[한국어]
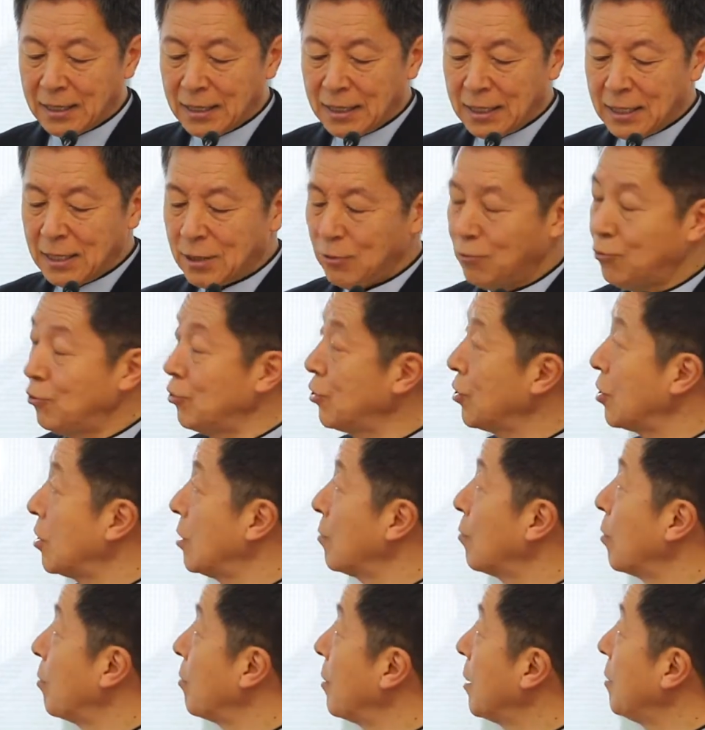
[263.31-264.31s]
이
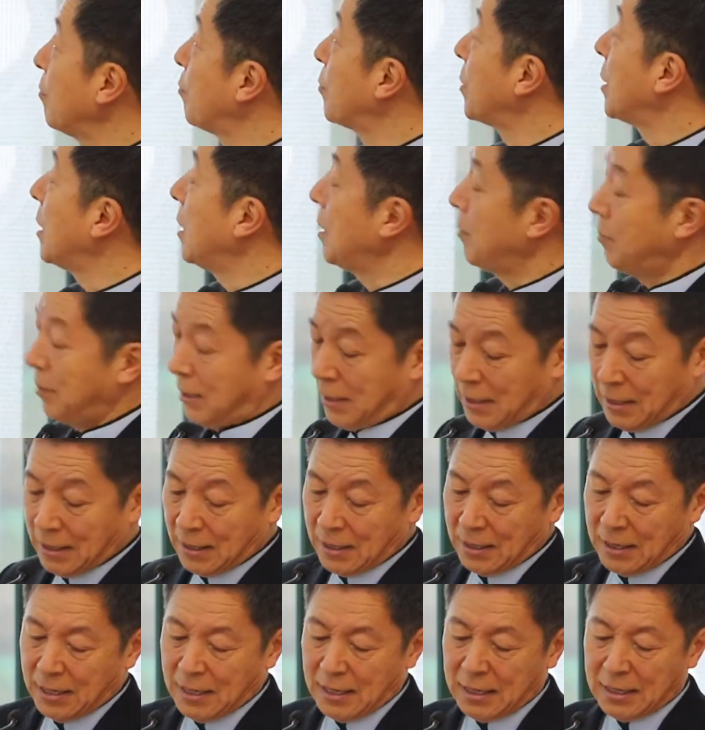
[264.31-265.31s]
구절을 보면
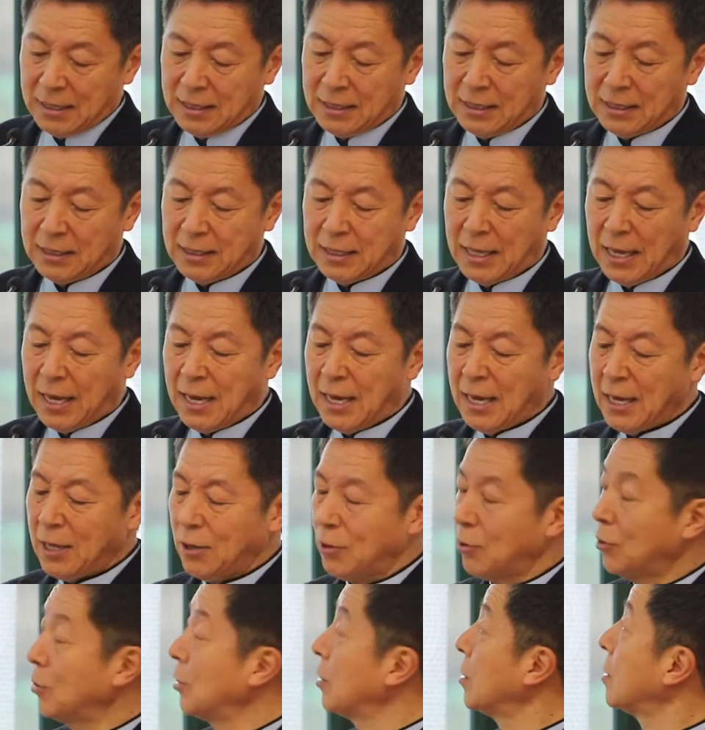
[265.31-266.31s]
빌립이
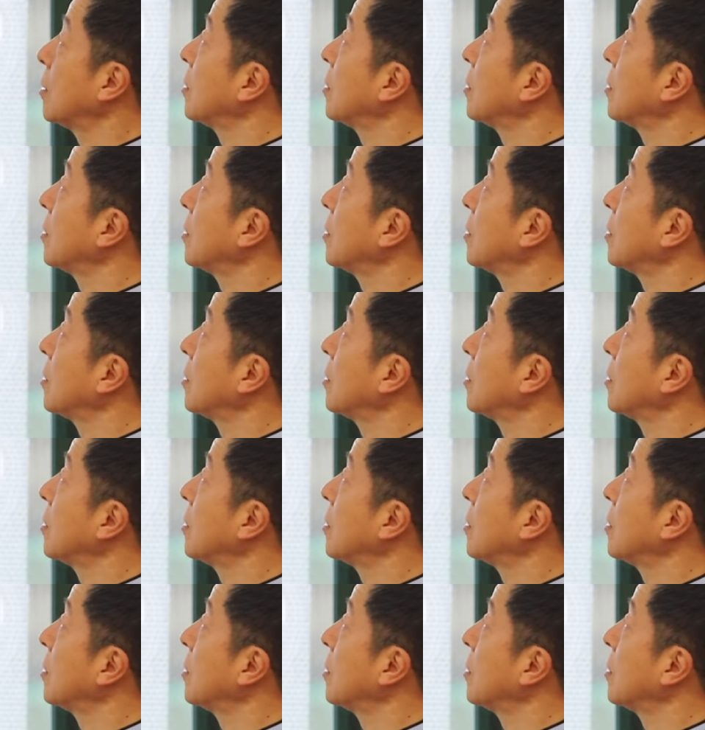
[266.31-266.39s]
네